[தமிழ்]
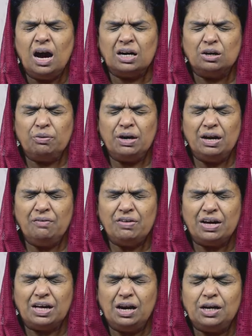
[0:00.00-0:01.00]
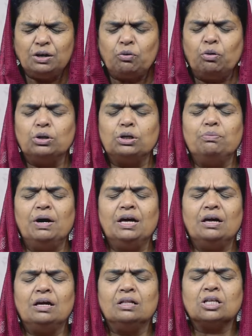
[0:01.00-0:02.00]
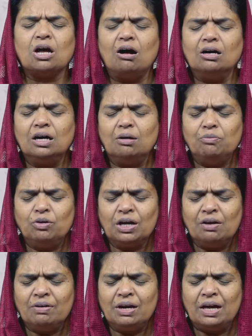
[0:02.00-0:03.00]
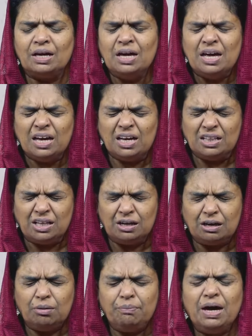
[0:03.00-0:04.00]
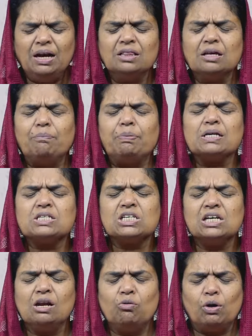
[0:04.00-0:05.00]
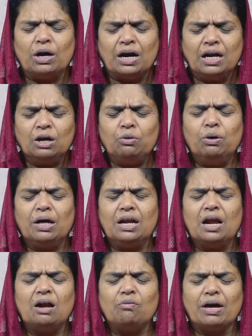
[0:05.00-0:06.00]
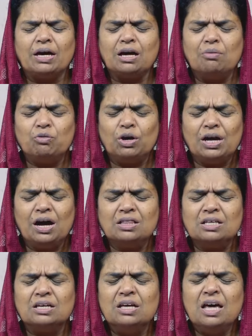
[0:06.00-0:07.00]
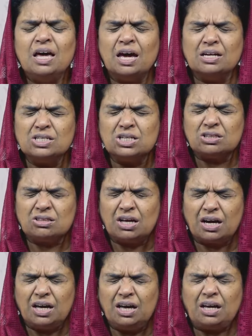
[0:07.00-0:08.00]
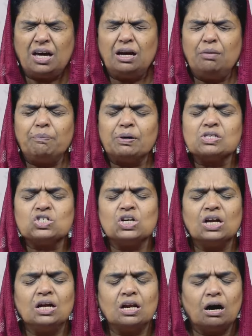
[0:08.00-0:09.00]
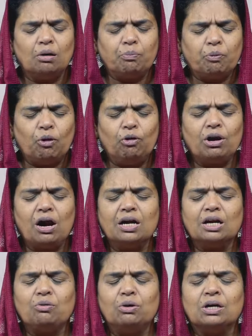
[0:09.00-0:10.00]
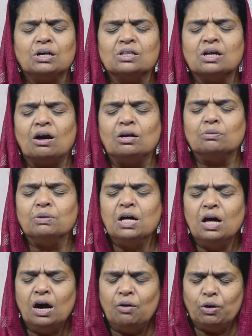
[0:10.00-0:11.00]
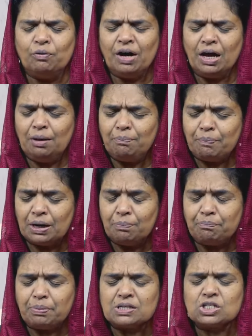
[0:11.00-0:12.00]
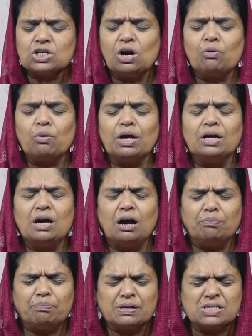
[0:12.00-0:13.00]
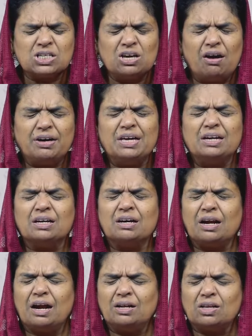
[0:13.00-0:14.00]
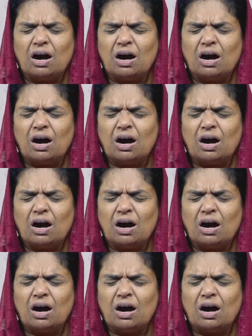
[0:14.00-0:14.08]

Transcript: அன்றுவரே வெயிலின் கொடுமை தாங்க முடியவில்லை இதற்கு மேல் இந்த பிரச்சனையில் ஒரு அடி கூட என்னால் வைக்க முடியாது என்று தகைக்கிற பிரச்சனையினால் போராடி கொண்டிருந்தாலும் ஒருவேளை பண பற்றாக்குறையினால் பசியாயிருக்கிறேன்